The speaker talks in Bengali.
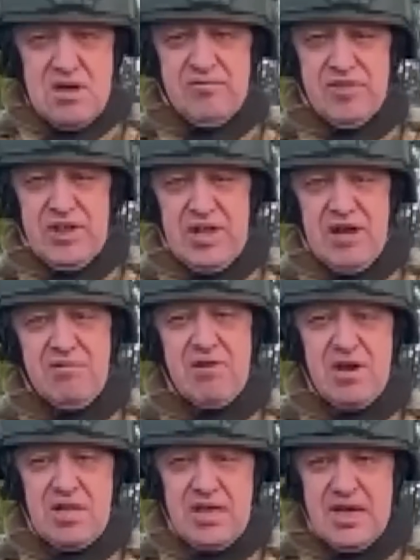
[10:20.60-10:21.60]
গ্রুপের
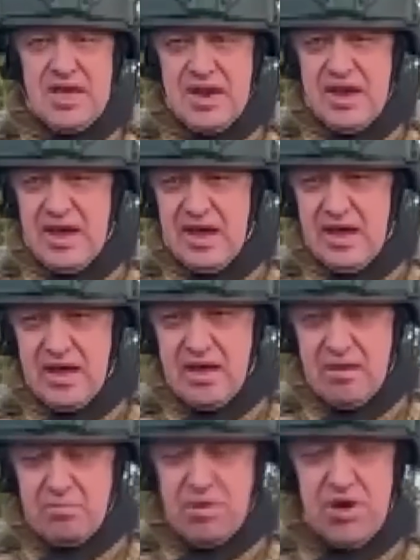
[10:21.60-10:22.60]
প্রধানের বিরুদ্ধে
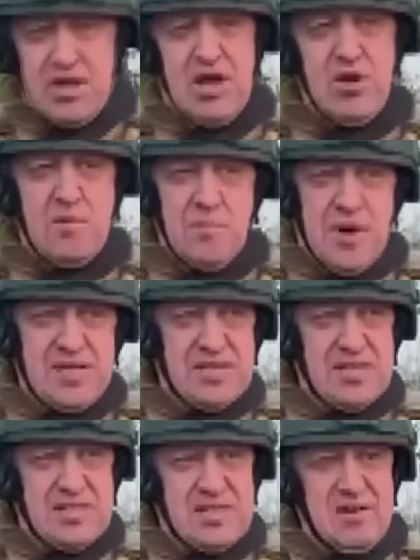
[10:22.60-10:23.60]
নিষেধাজ্ঞা দিয়েছে
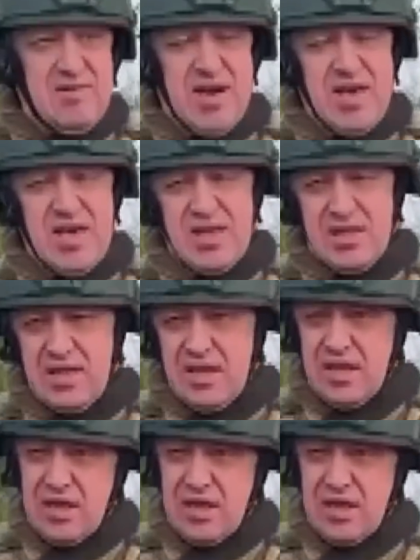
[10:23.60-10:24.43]
চলতি সপ্তাহের শুরুতে